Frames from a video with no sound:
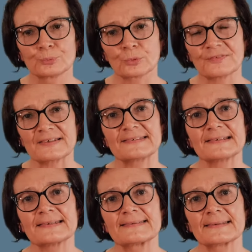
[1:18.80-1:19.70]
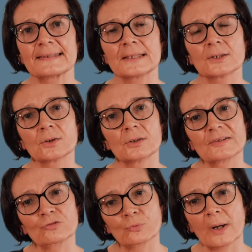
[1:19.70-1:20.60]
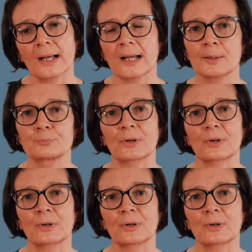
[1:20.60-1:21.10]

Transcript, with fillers: pour faciliter euh, les soins,